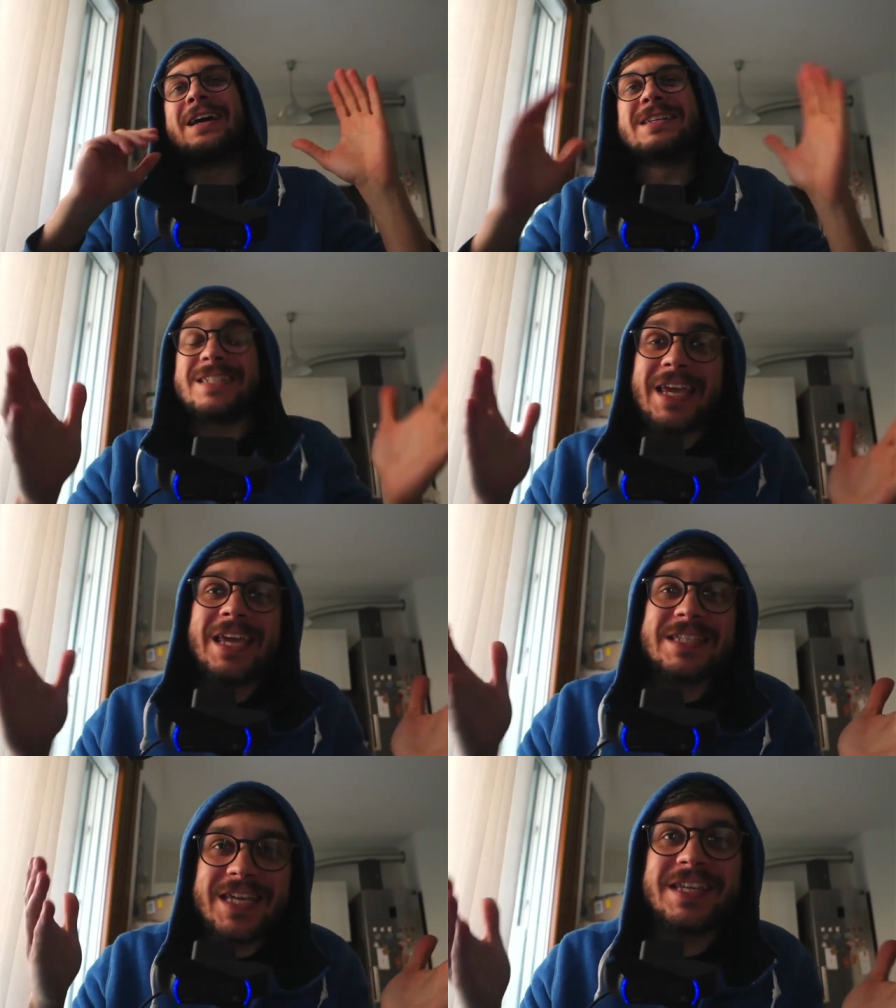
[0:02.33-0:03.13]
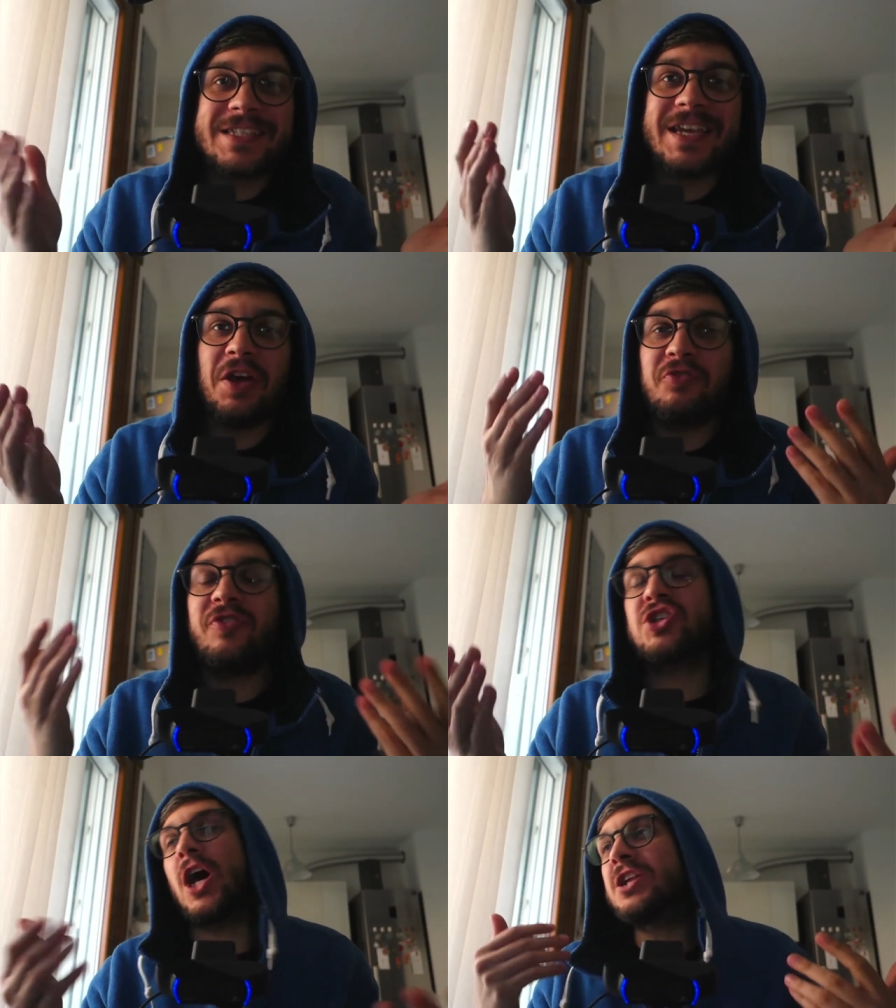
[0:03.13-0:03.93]
Sì, sì, sì, è
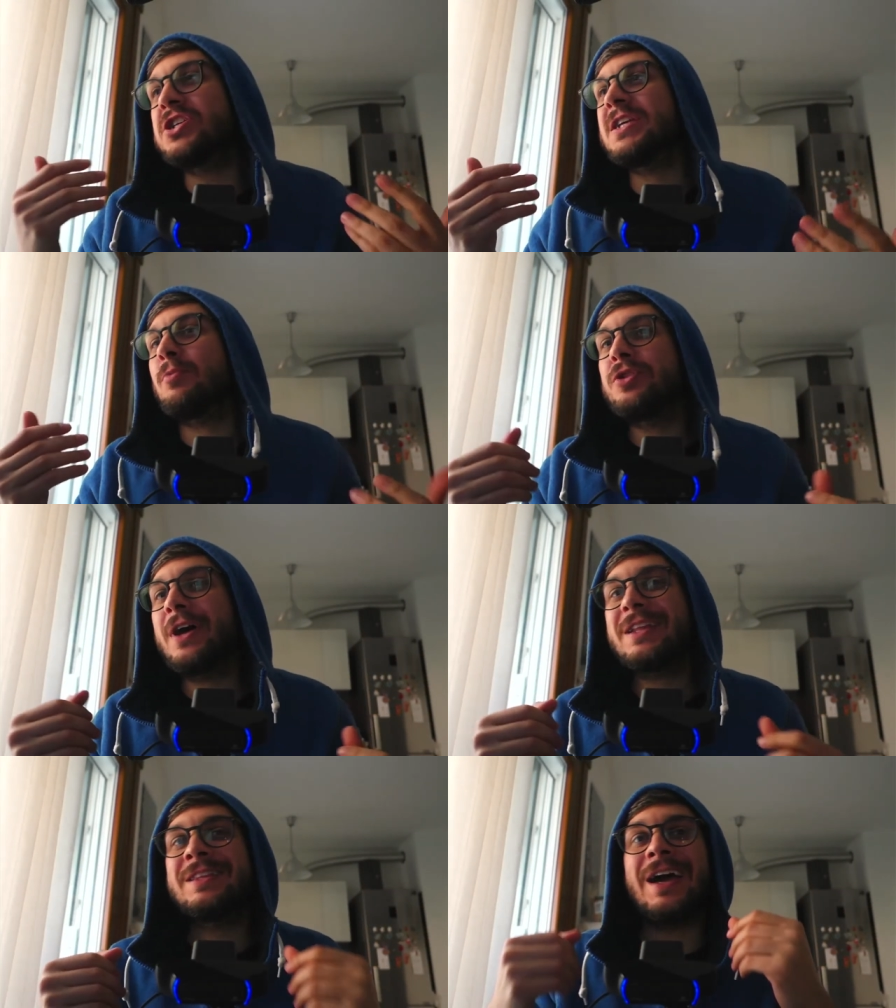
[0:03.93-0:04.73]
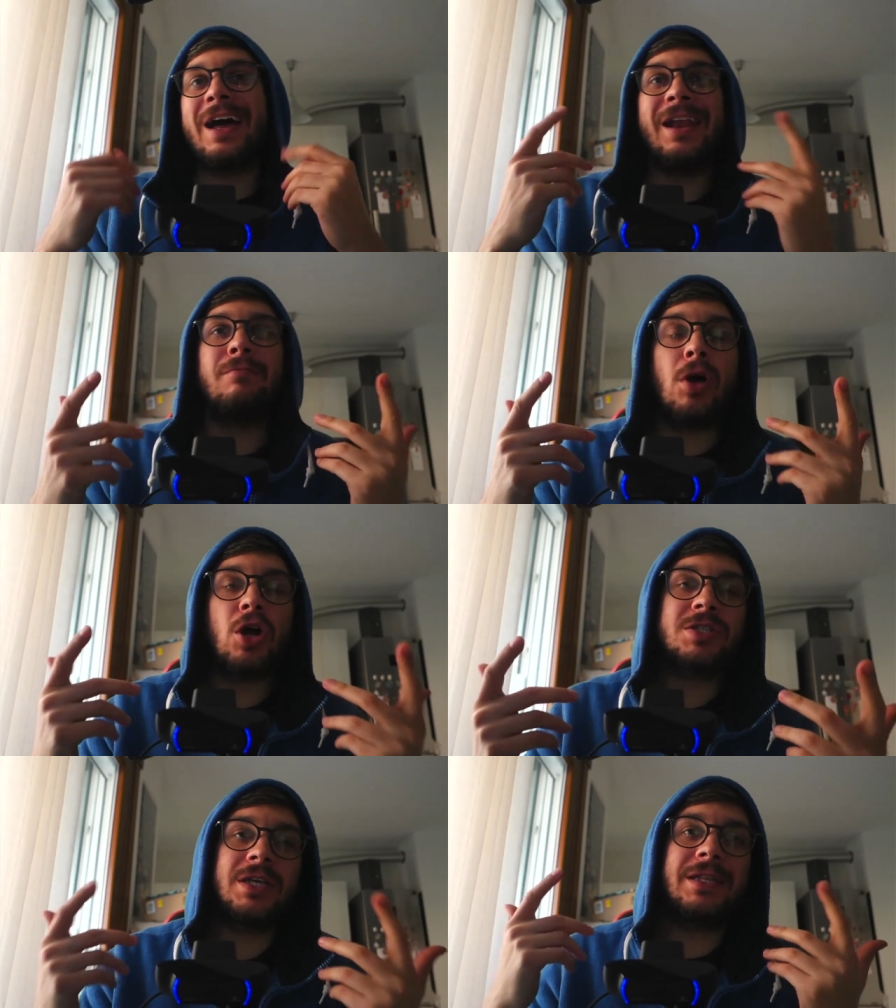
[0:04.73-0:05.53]
ufficiale, ci siamo dati
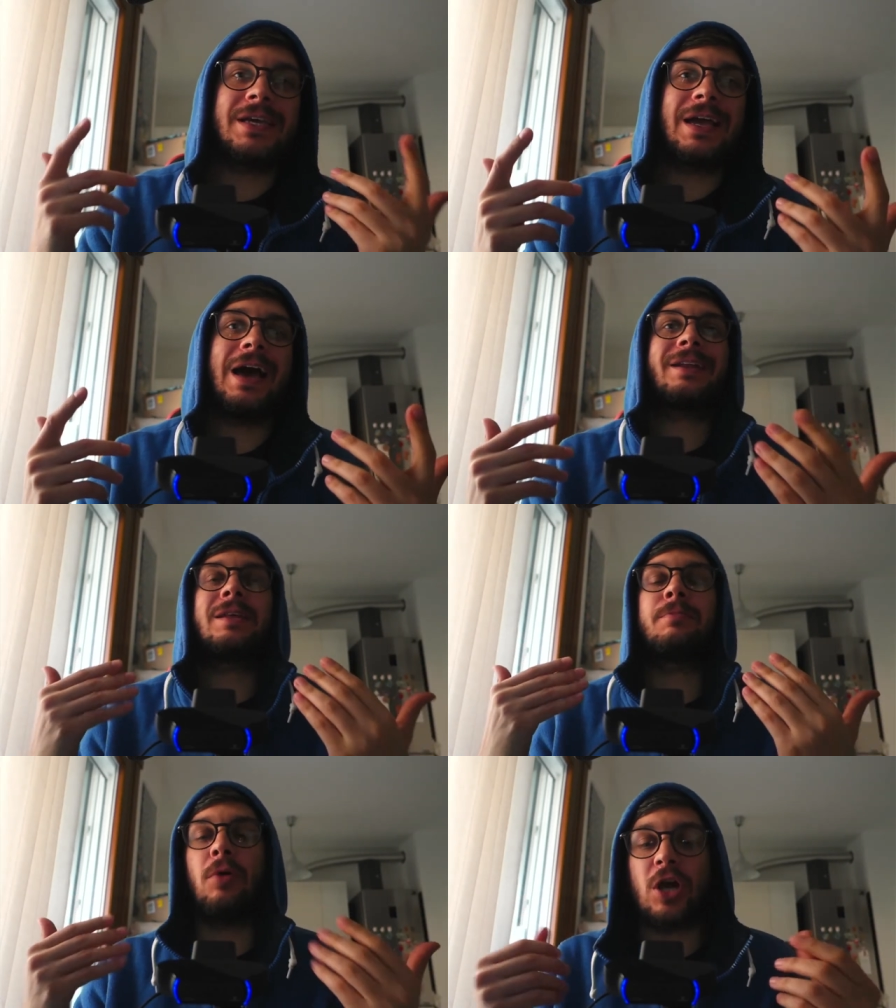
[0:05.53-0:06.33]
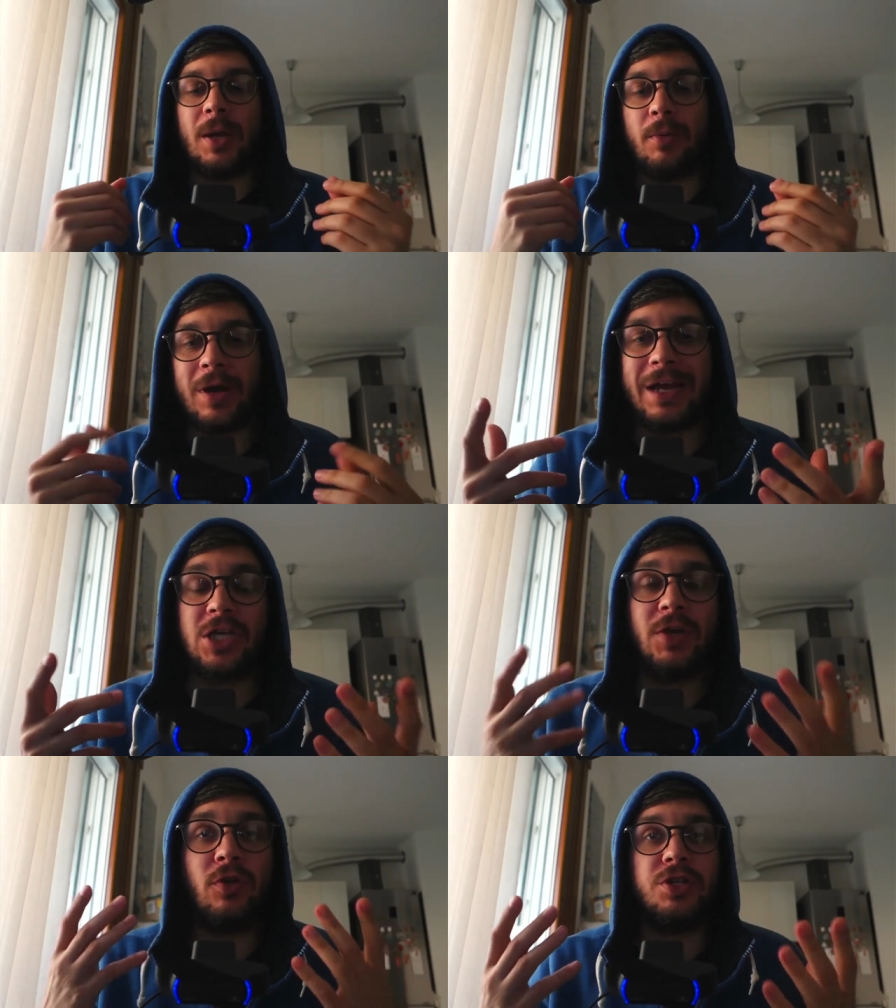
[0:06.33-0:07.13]
all'unboxing di carte Pokémon.
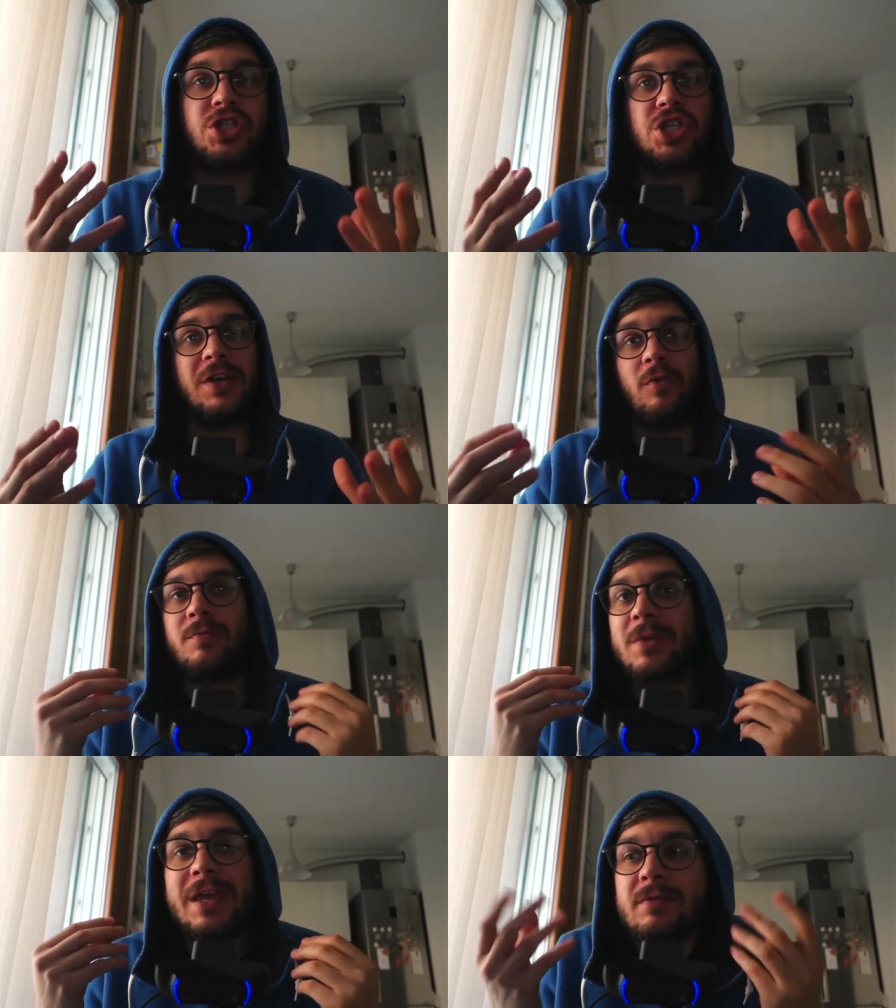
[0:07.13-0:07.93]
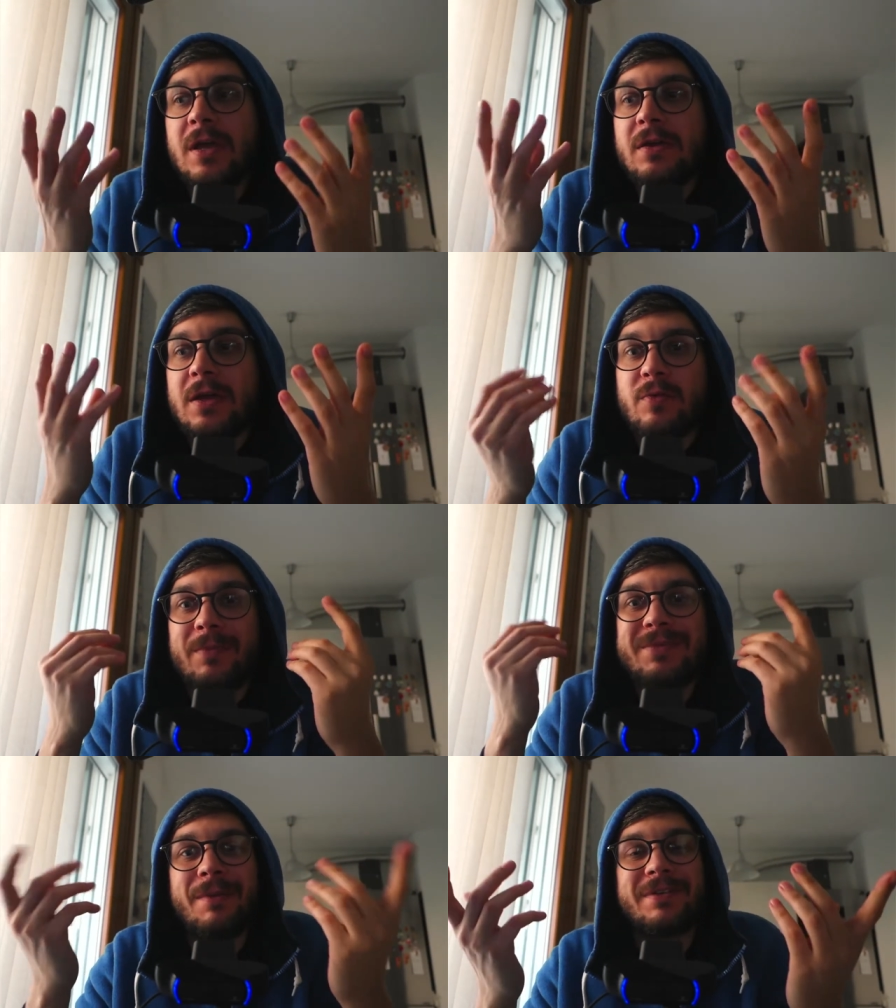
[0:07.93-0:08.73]
Cacchio, ve lo dicevo, che è una
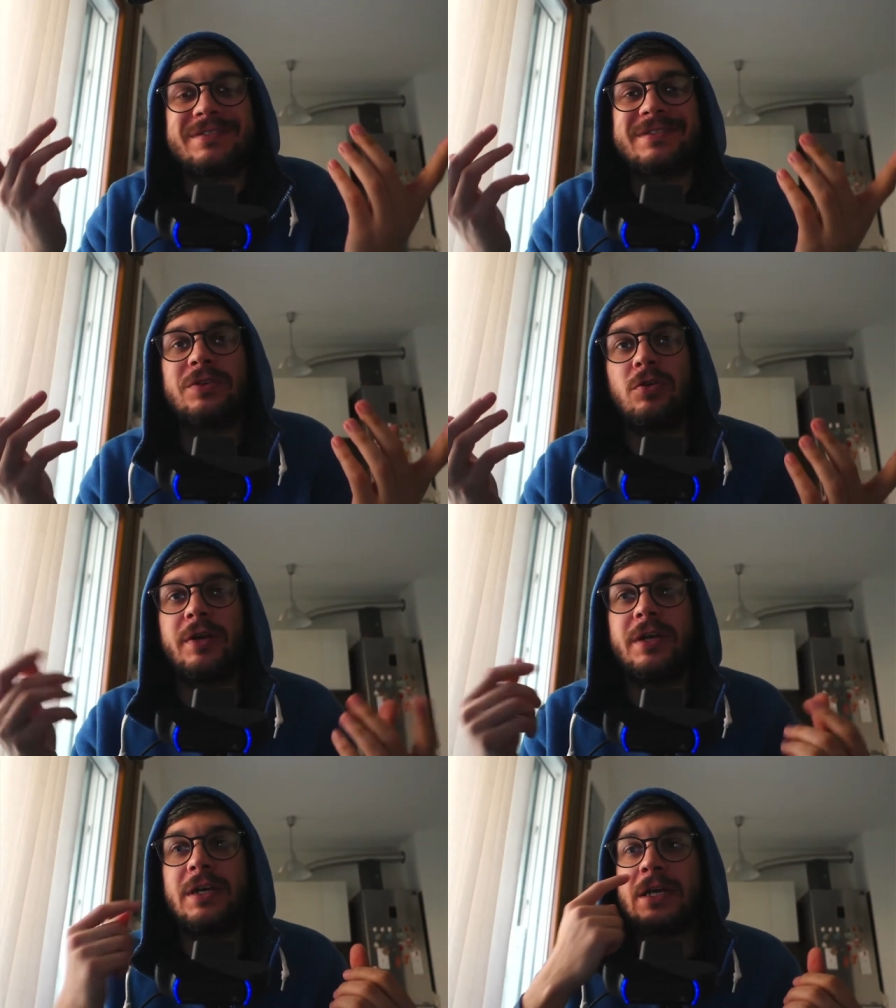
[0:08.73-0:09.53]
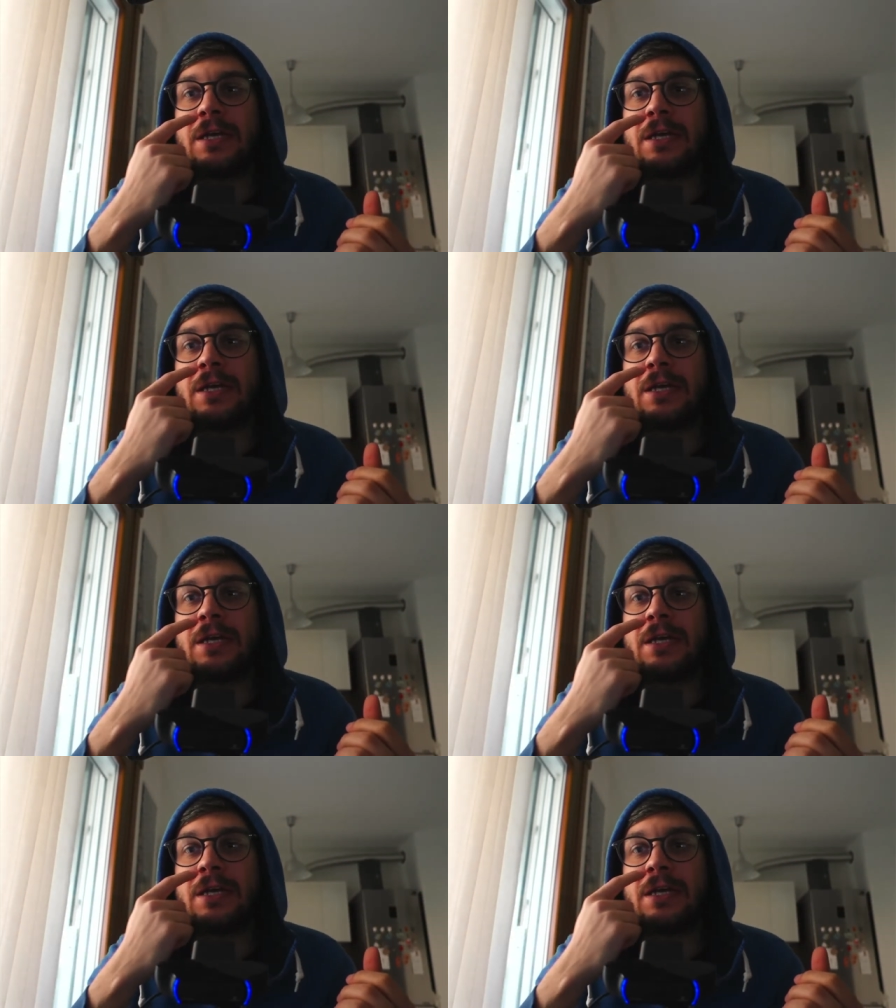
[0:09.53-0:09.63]
mia passione.